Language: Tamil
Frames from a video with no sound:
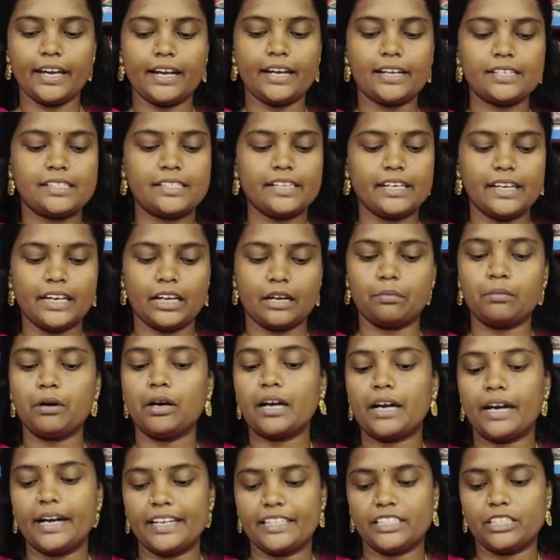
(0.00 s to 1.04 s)
ஏன்னா
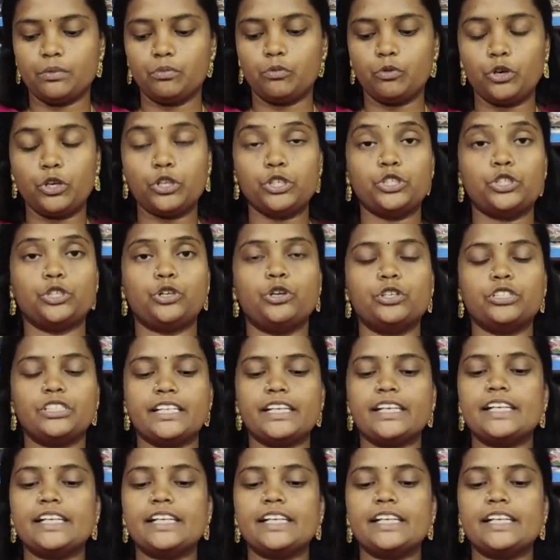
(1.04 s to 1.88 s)
சீக்கிரமா கலெக்ஷன் முடிஞ்சிடும்